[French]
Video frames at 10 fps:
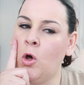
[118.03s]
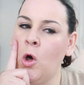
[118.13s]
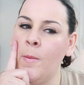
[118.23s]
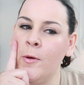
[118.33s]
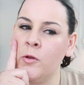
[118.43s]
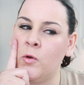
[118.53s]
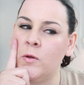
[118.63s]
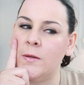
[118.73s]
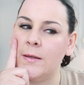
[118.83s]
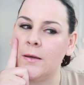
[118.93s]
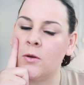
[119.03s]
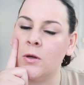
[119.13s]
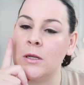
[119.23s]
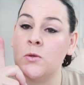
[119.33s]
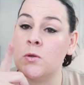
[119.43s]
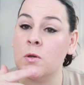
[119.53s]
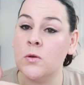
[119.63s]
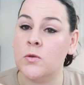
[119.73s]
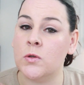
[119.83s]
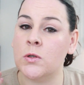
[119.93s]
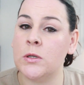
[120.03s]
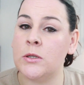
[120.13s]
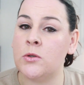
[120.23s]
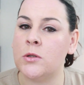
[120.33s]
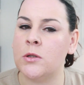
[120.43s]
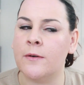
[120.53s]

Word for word: Comment te dire que là, tu sens une solitude